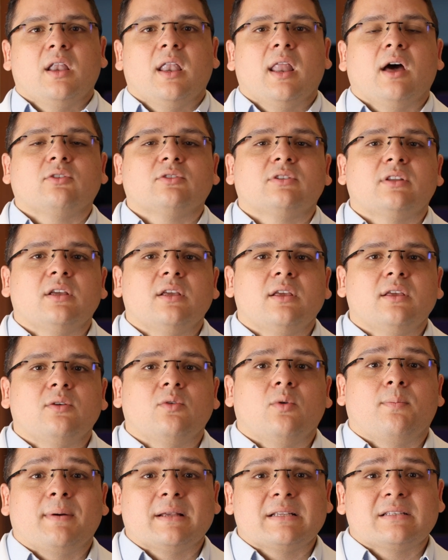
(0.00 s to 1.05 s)
Na
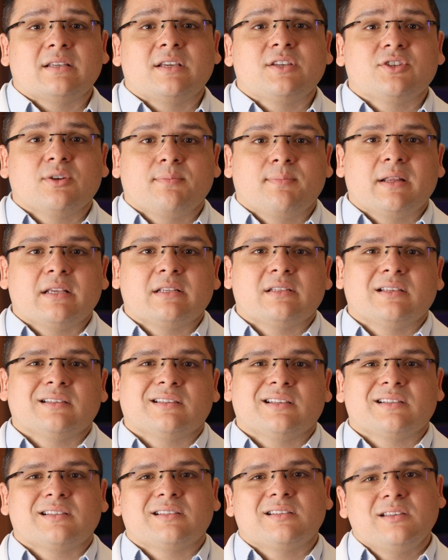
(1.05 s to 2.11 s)
UTI, o paciente
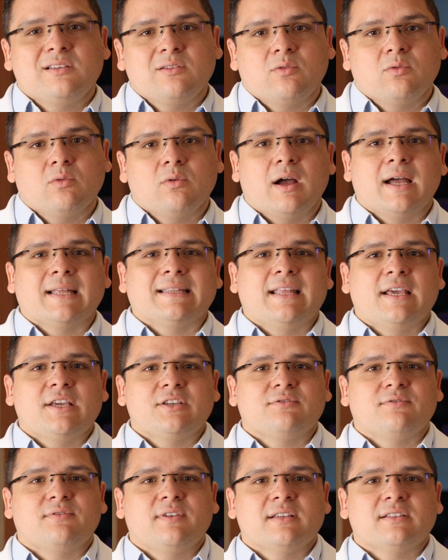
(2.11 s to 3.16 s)
apresenta 5 a
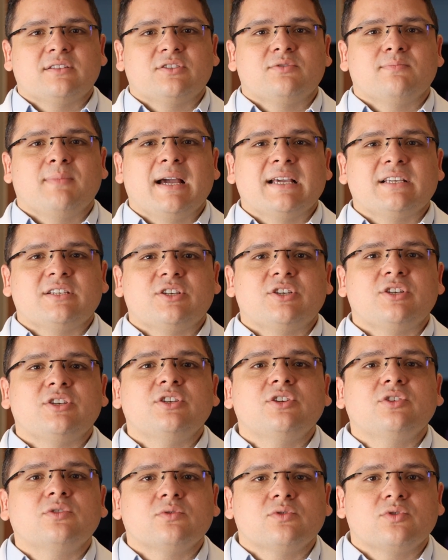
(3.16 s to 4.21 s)
10 vezes mais
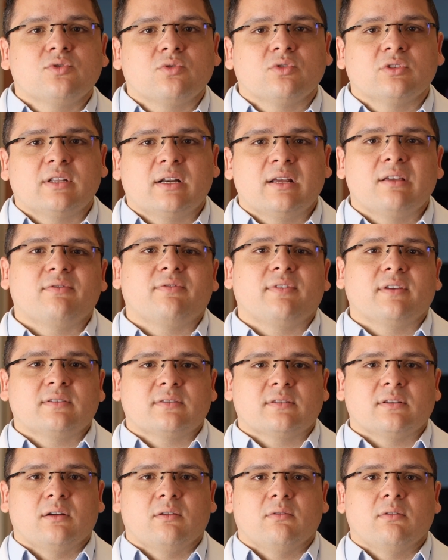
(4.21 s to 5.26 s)
risco de contrair
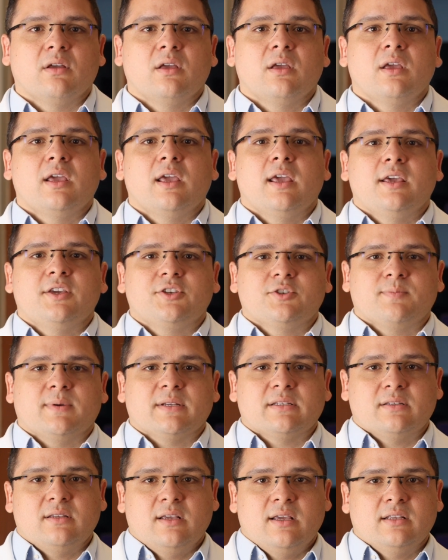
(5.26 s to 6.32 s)
infecção. Estes
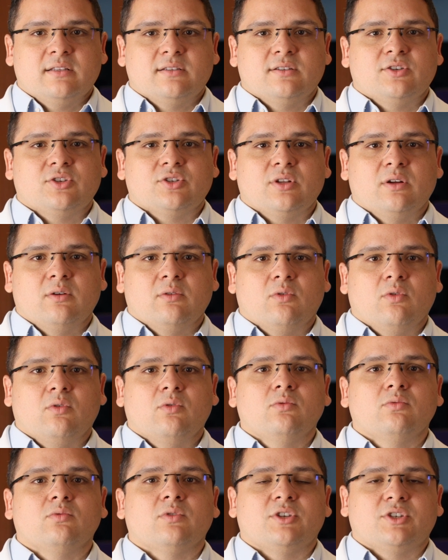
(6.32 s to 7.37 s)
pacientes estão
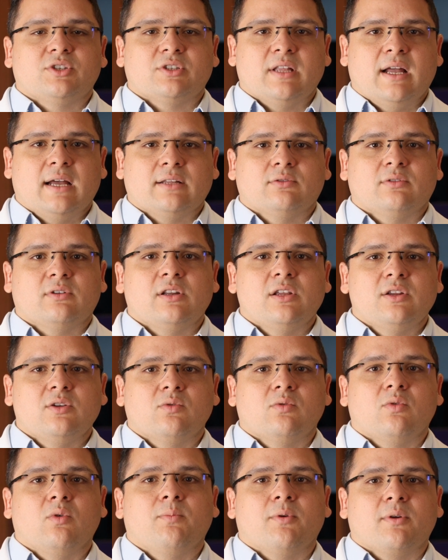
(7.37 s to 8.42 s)
com estado
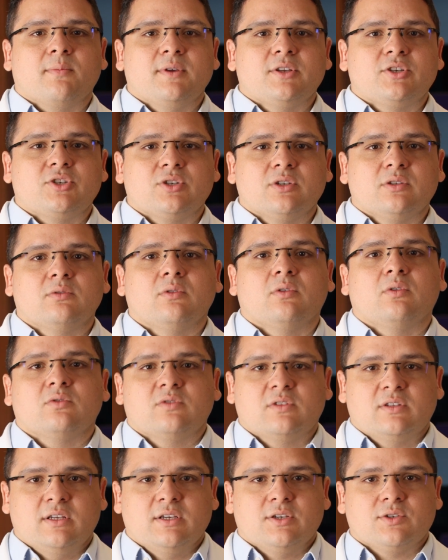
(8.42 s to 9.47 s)
clínico comprometido,
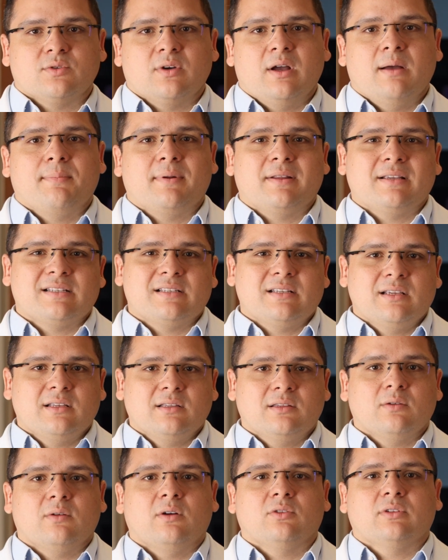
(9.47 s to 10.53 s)
ou seja,
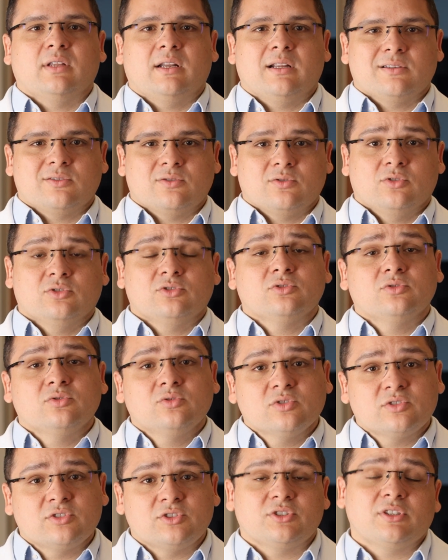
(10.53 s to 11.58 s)
apresentam alterações
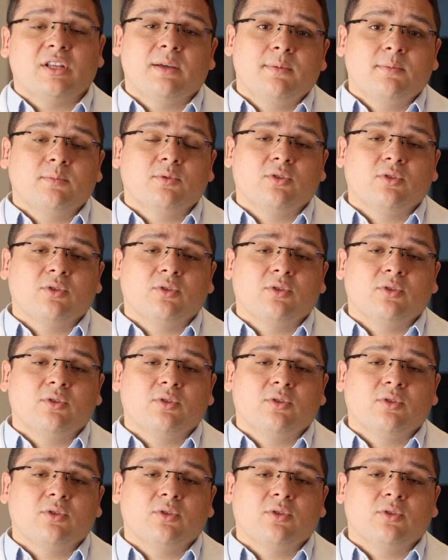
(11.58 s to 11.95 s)
no sistema